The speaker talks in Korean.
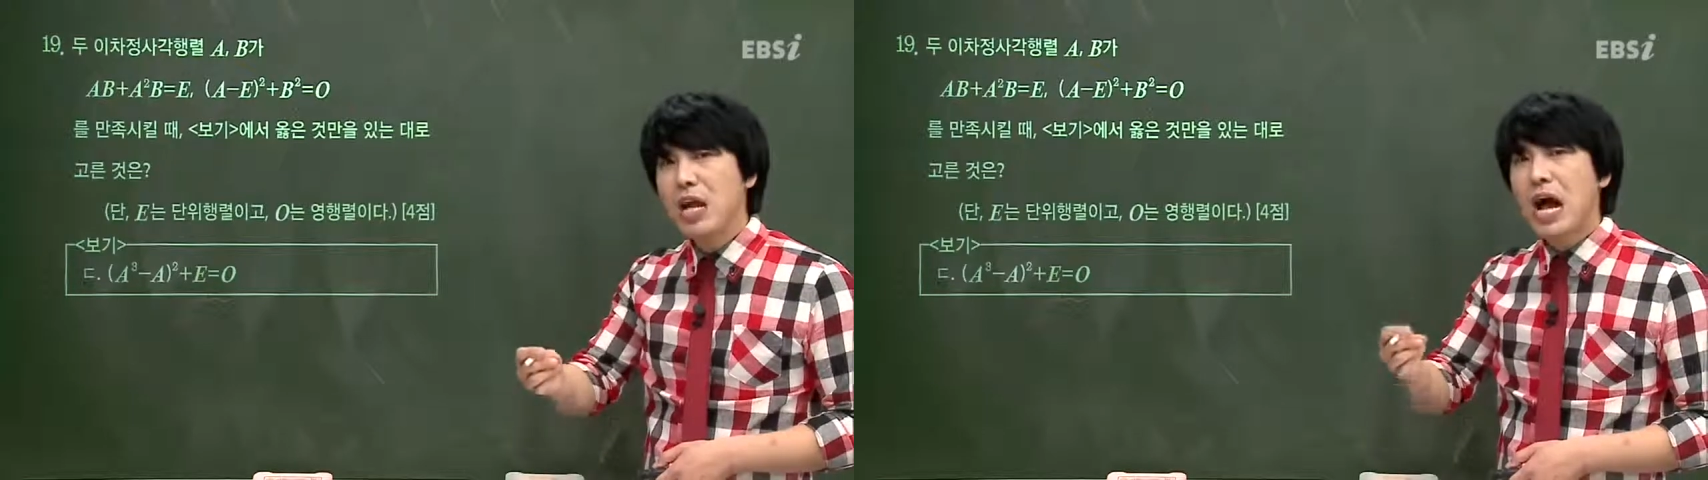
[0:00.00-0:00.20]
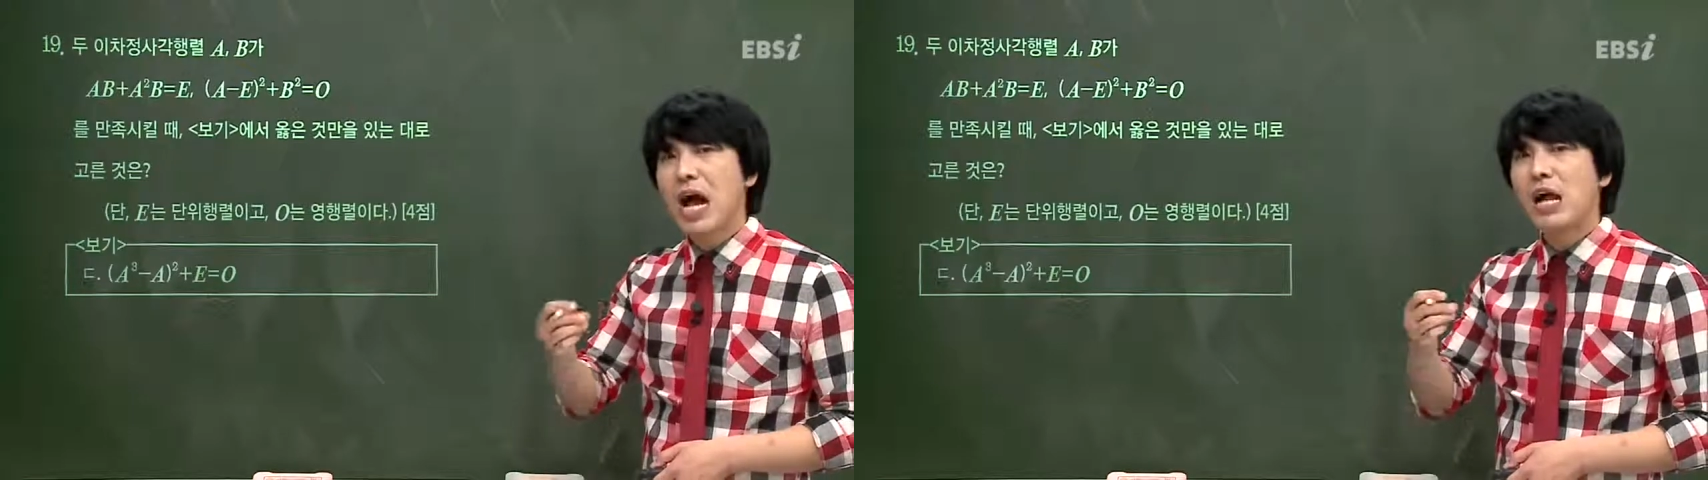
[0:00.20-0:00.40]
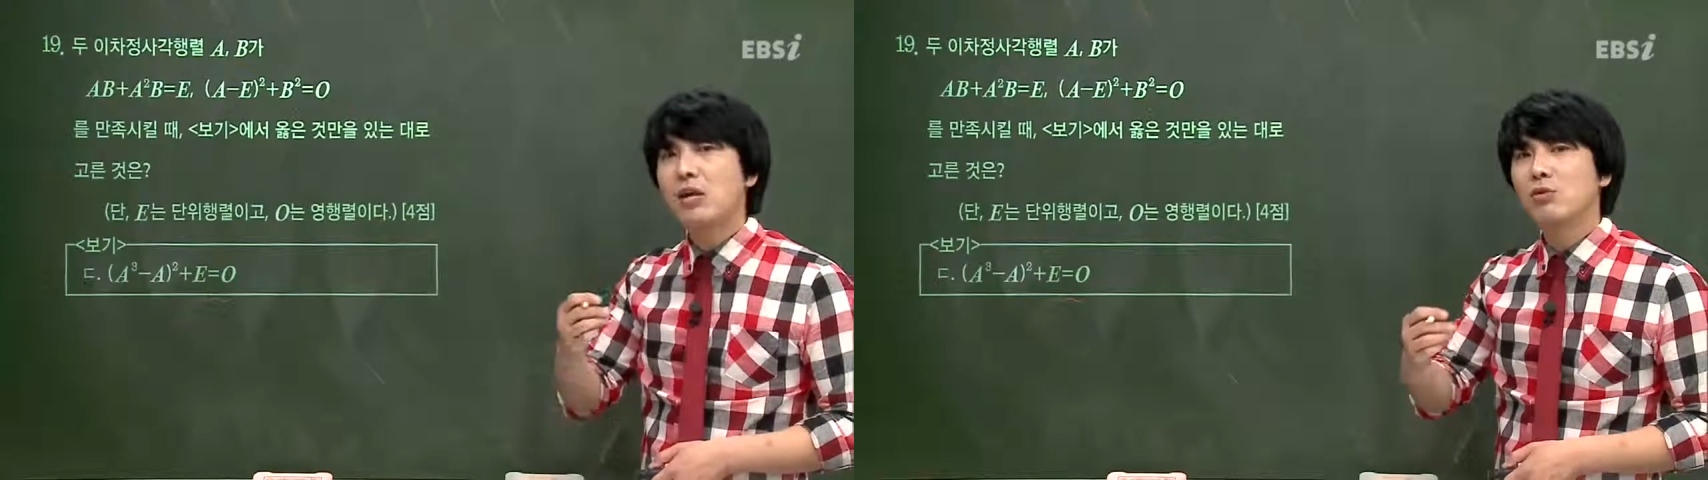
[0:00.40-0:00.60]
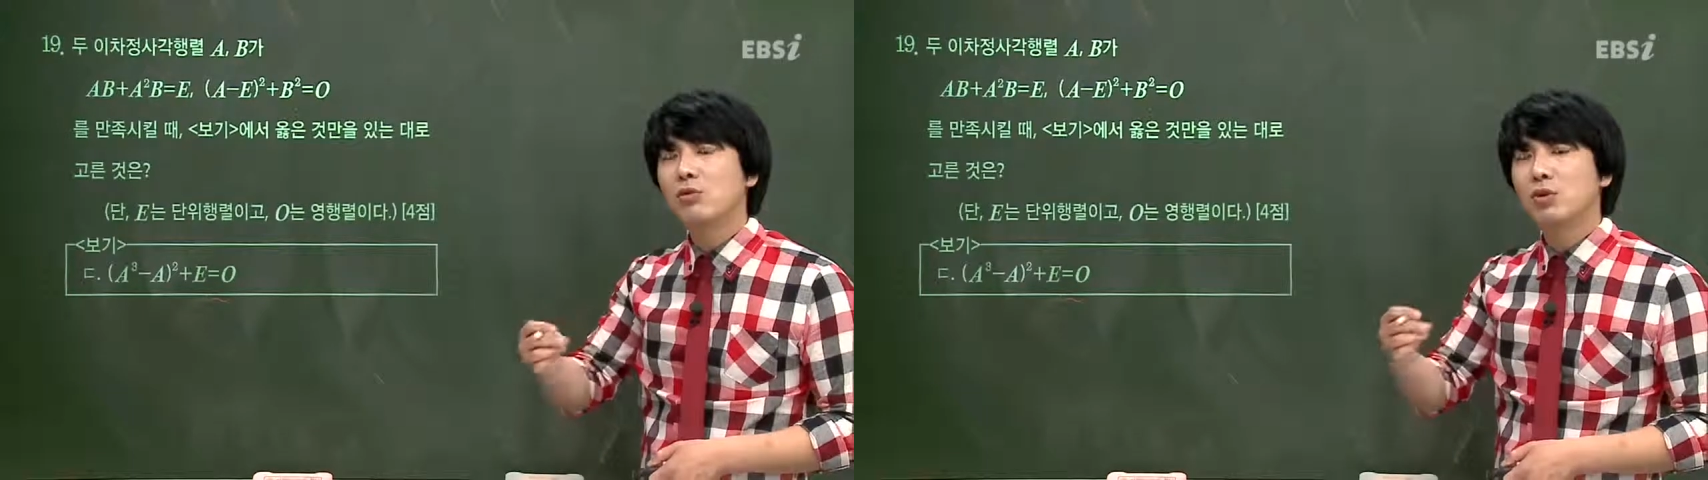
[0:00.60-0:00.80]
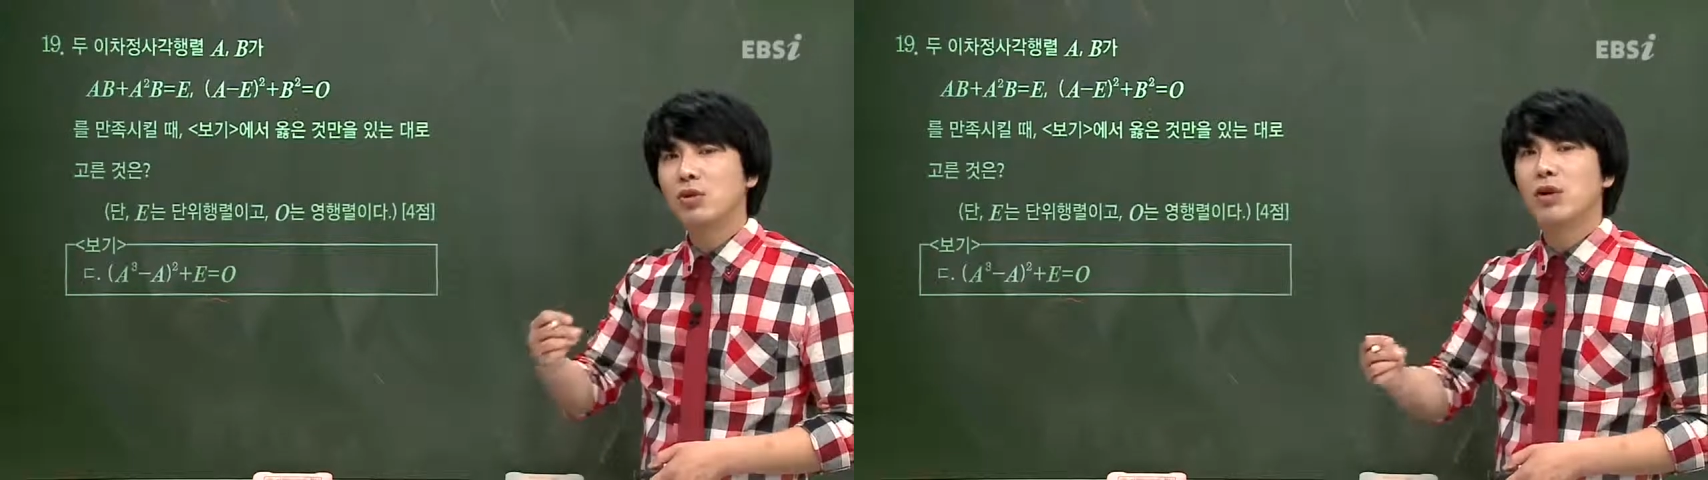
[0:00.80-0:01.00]

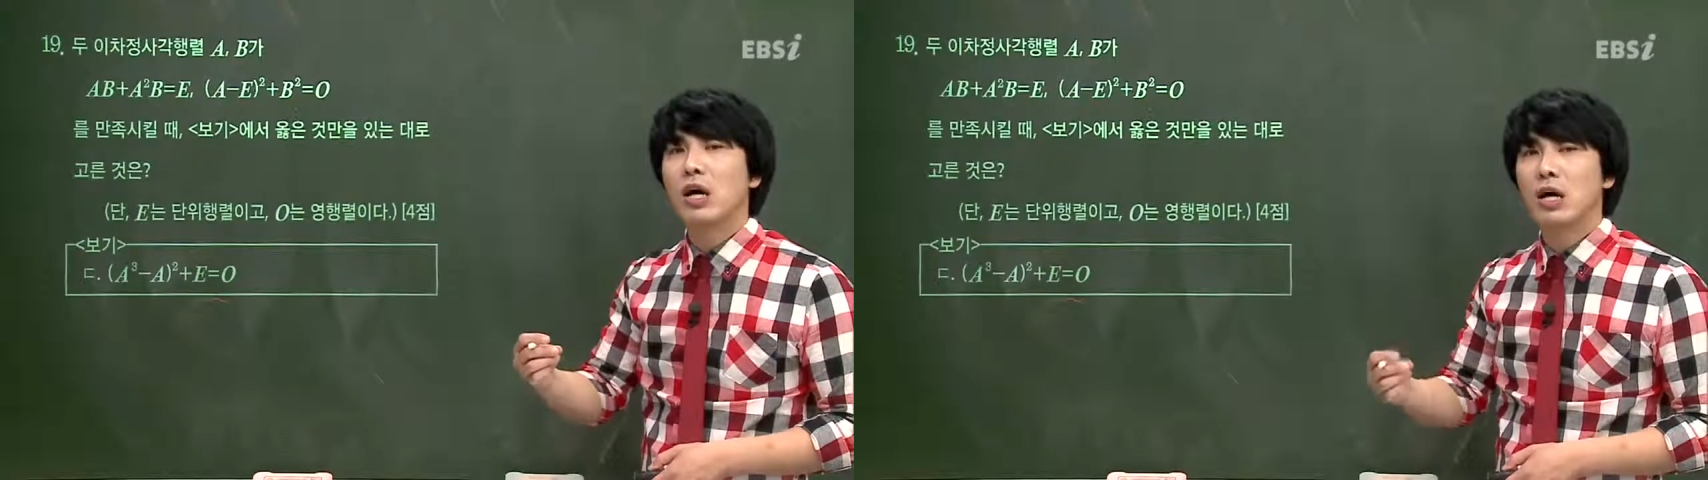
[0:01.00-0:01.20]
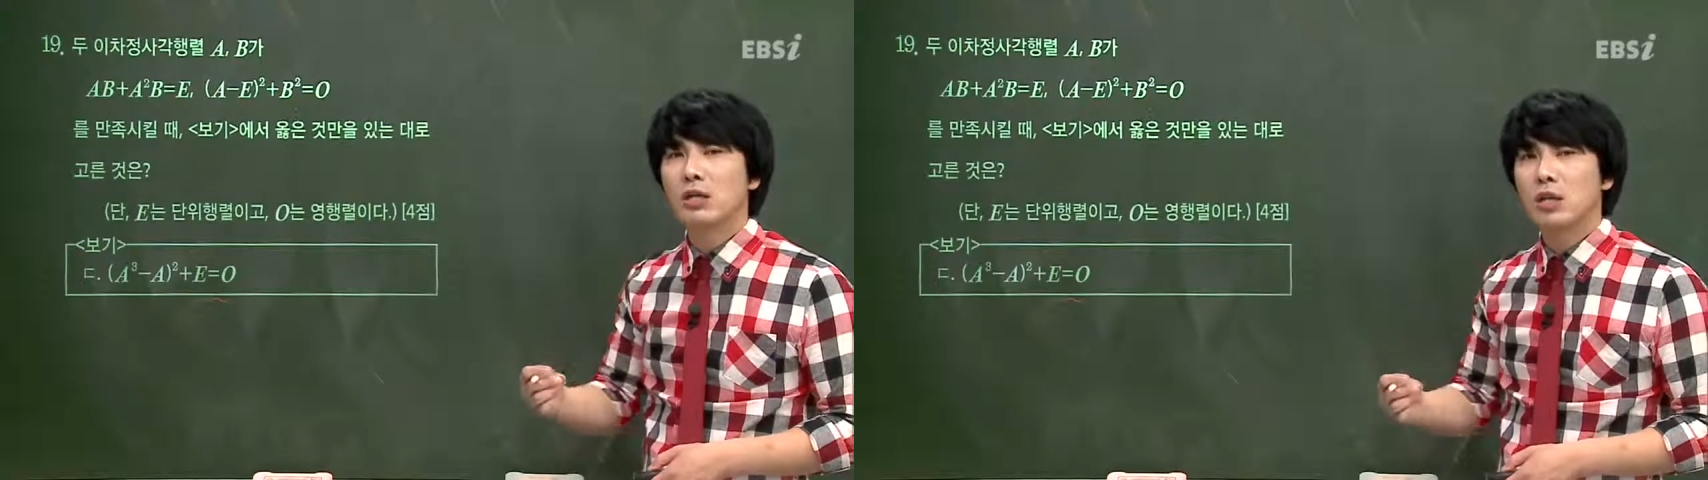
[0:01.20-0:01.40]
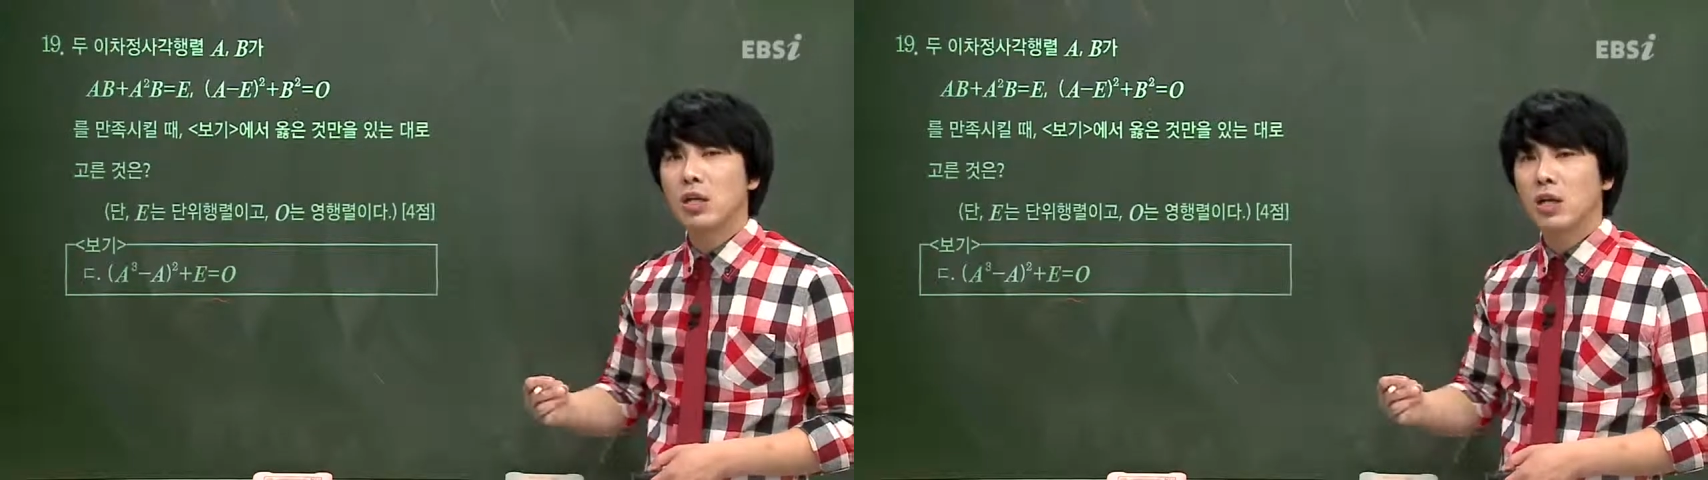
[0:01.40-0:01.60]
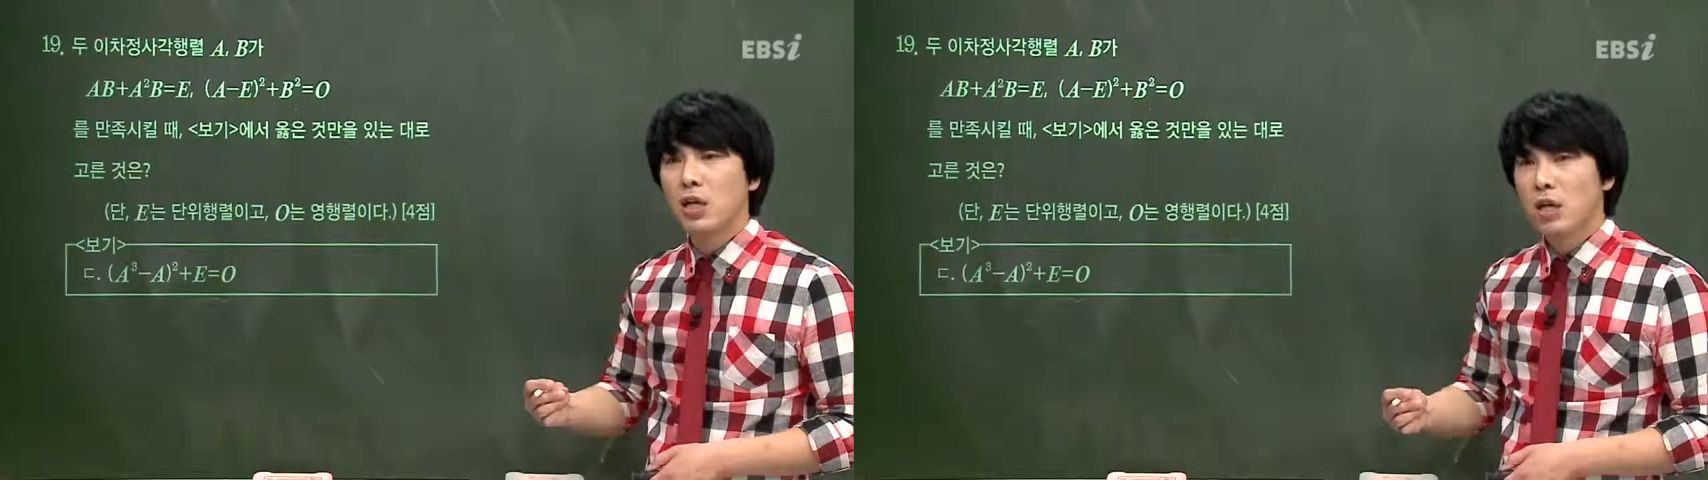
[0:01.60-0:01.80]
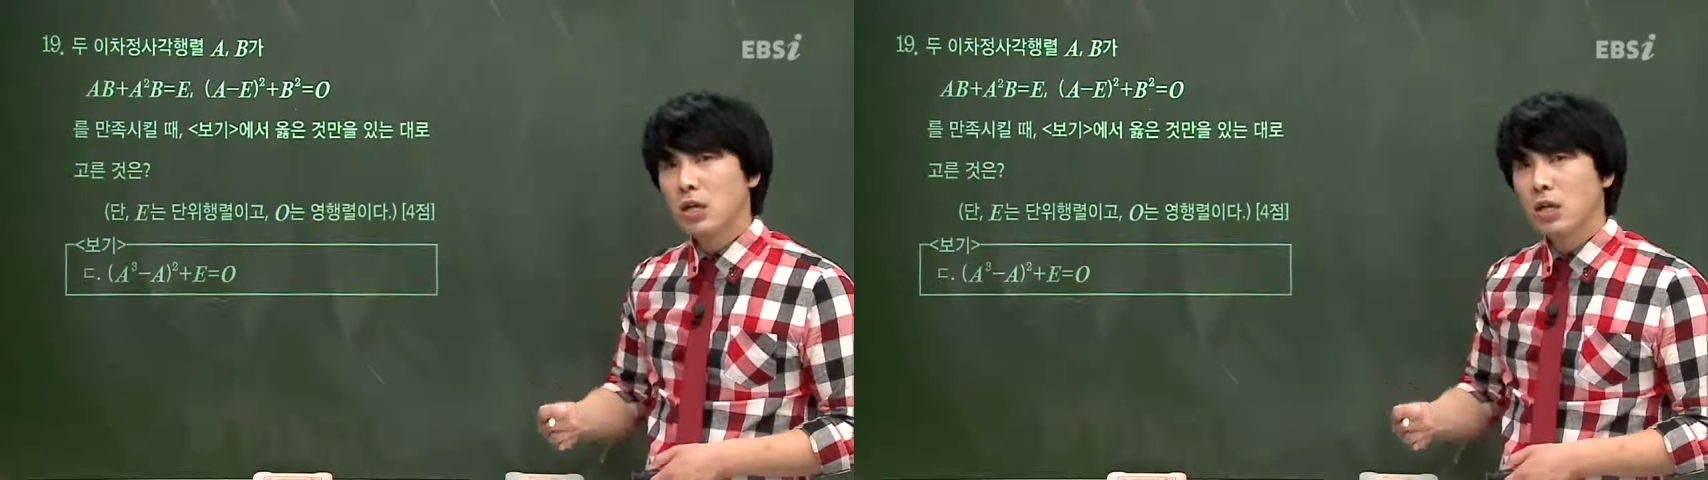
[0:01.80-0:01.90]
알고 들어가야지